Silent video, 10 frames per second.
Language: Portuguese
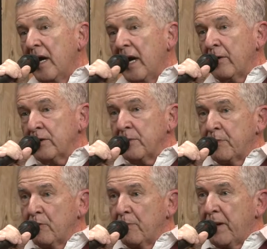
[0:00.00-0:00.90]
A nossa
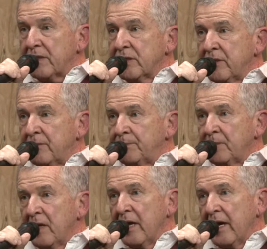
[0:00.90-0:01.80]
preocupação
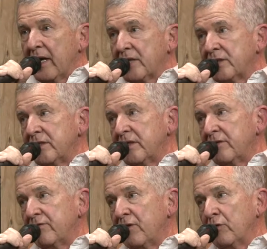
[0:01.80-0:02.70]
ela
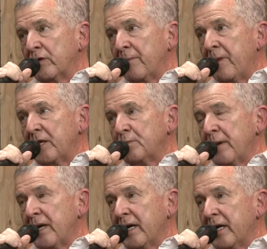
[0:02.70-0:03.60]
se volta mais
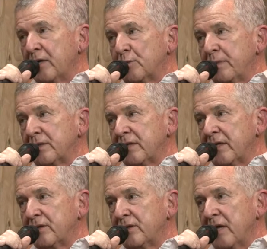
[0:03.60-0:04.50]
para aqueles
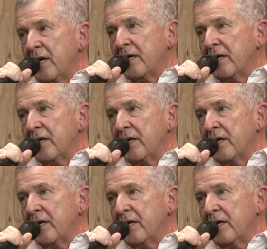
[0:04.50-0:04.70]
pacientes,